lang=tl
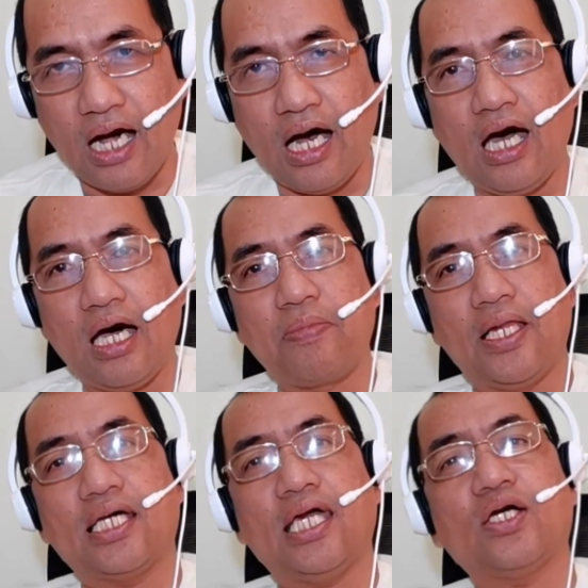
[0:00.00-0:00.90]
Uh,
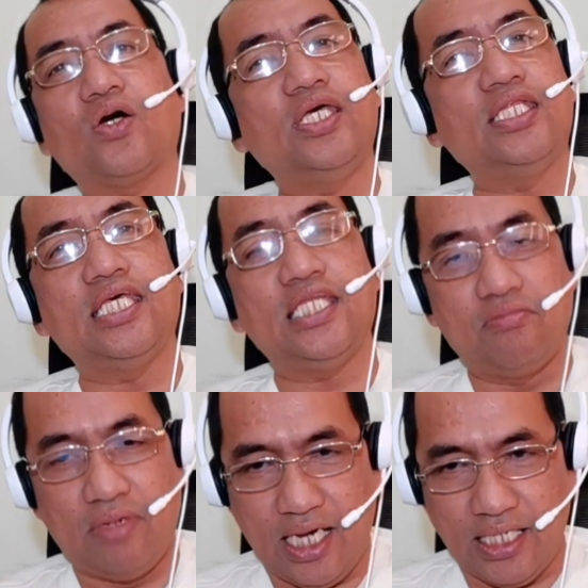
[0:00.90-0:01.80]
palagay ko hindi
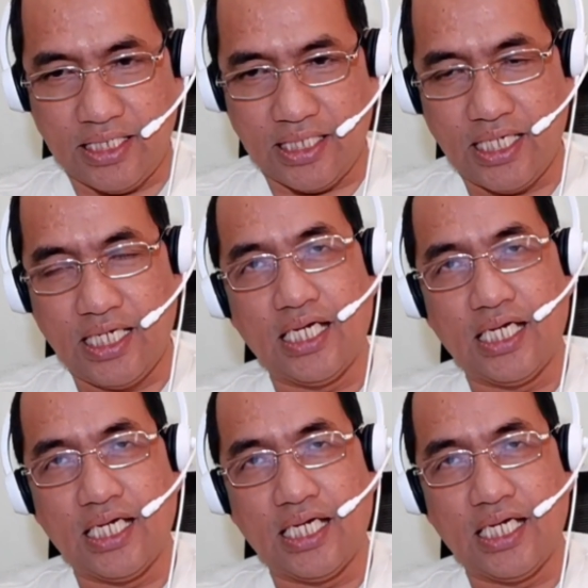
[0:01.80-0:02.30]
naman.